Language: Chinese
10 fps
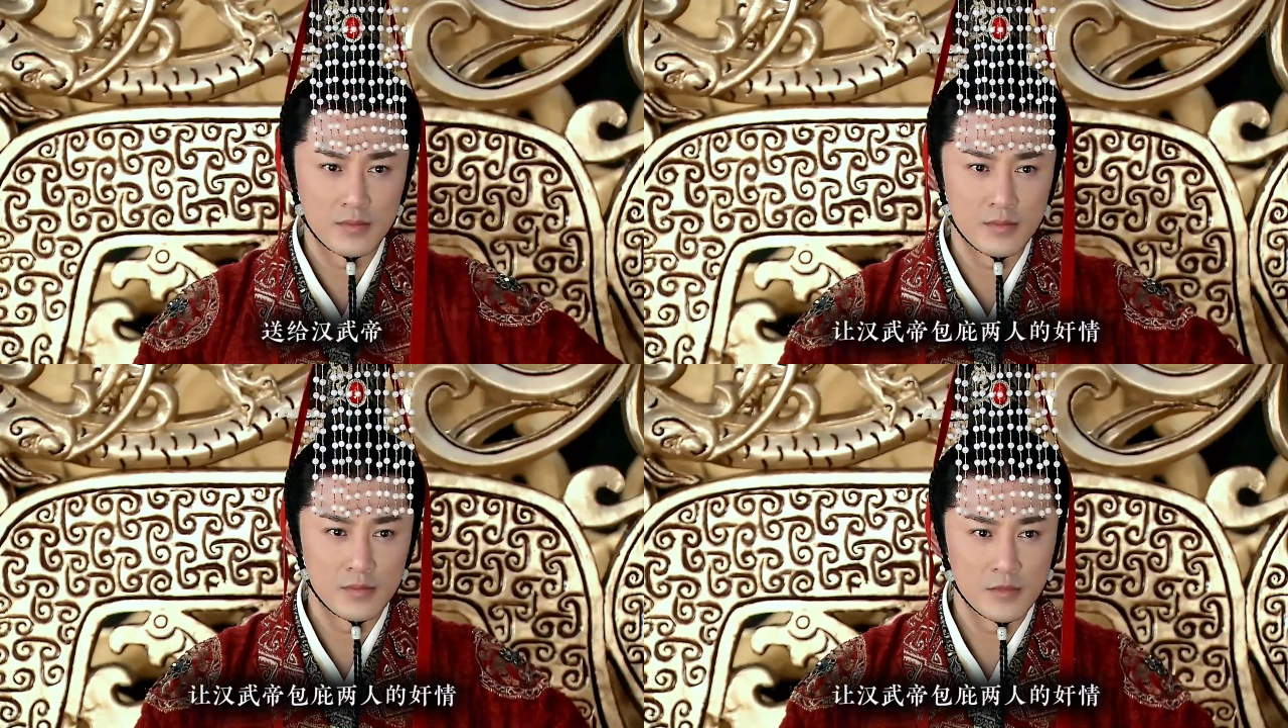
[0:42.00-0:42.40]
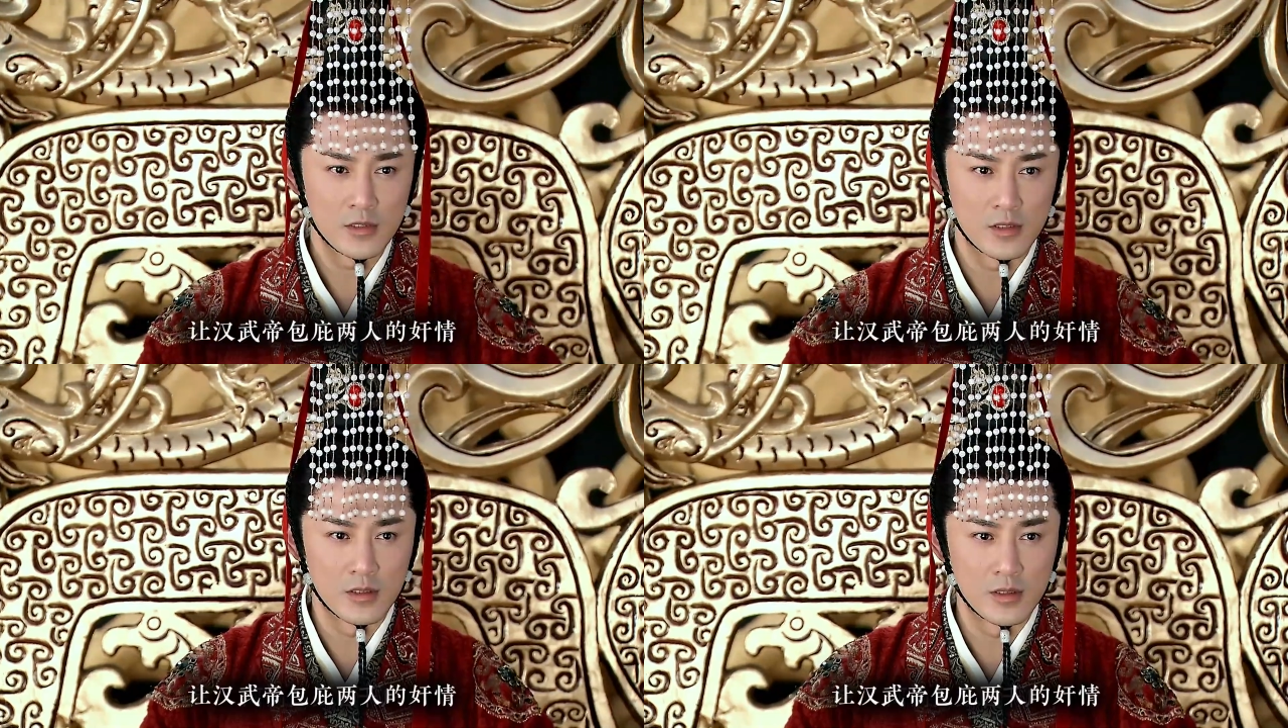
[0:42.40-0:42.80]
让汉武
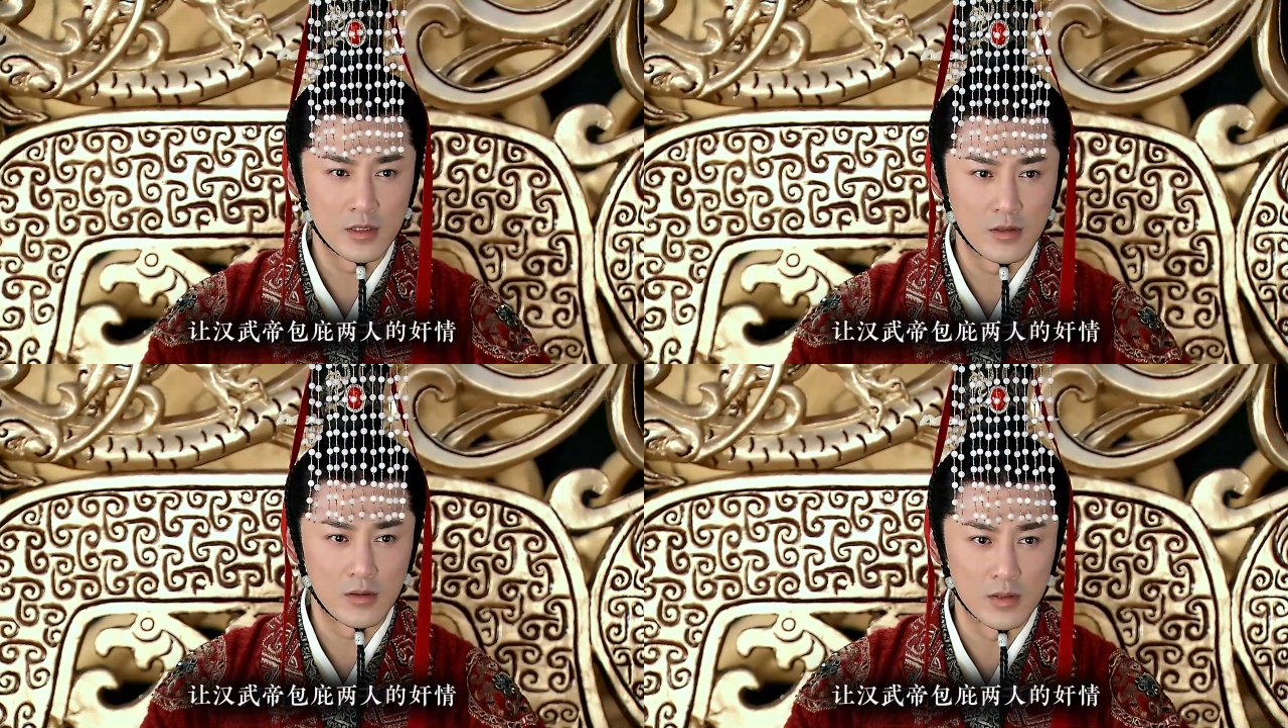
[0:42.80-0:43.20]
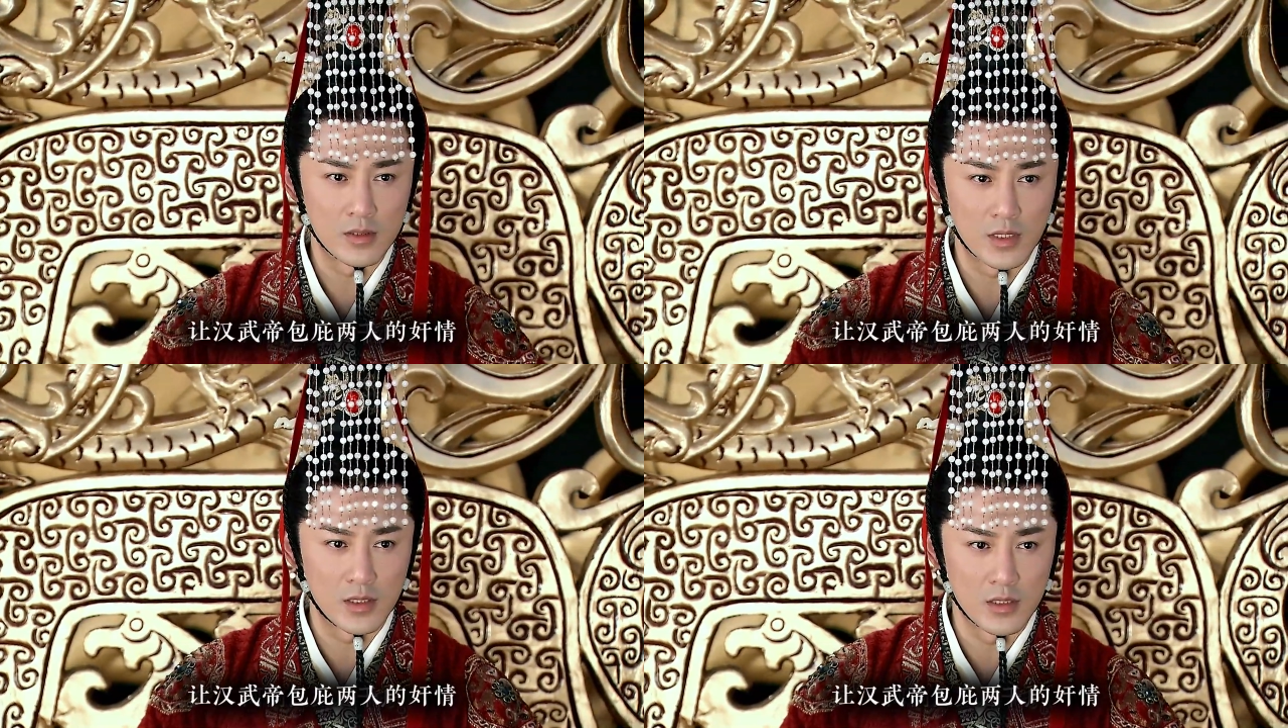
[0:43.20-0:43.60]
帝包庇
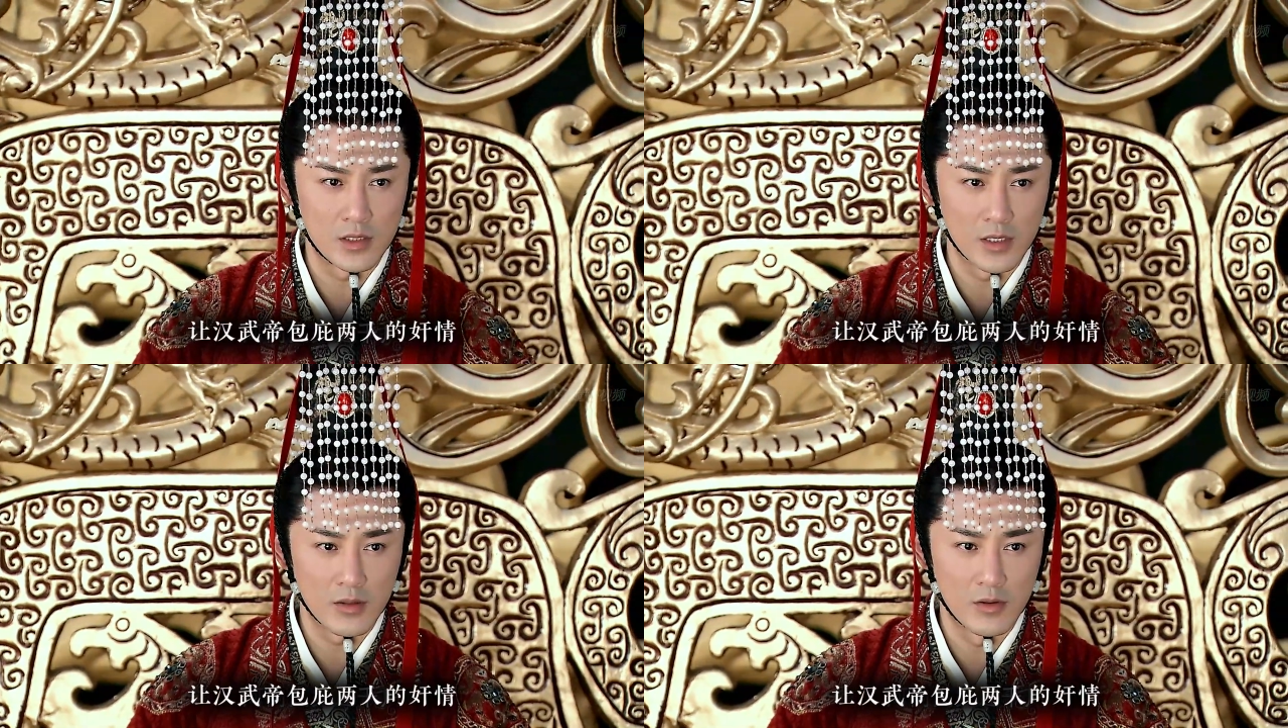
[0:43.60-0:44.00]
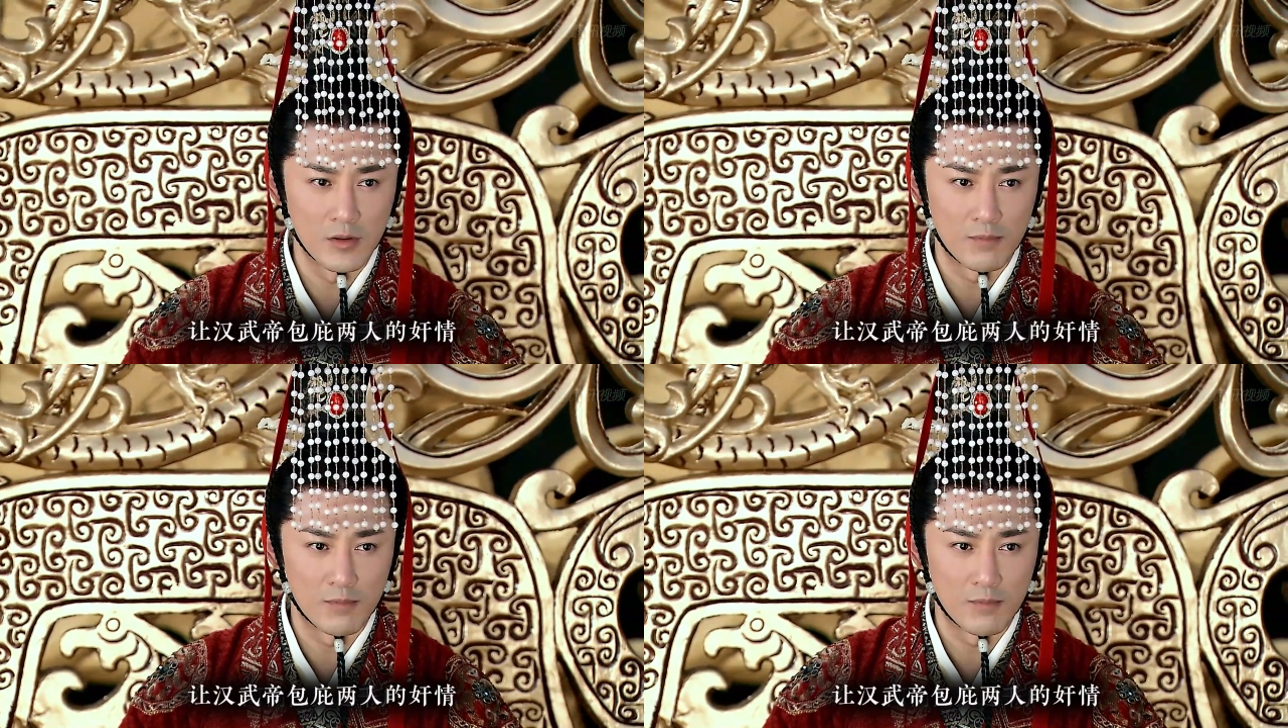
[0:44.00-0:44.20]
两人的奸情。